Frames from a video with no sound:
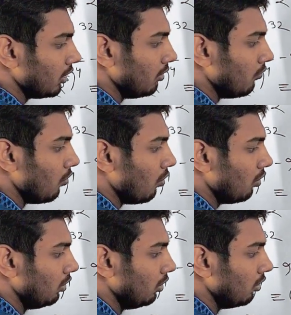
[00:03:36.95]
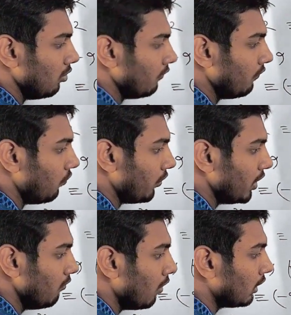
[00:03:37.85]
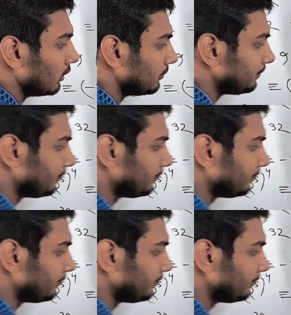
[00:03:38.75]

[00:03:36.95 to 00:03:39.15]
তাহলে মোর ফোর্টি ওয়ান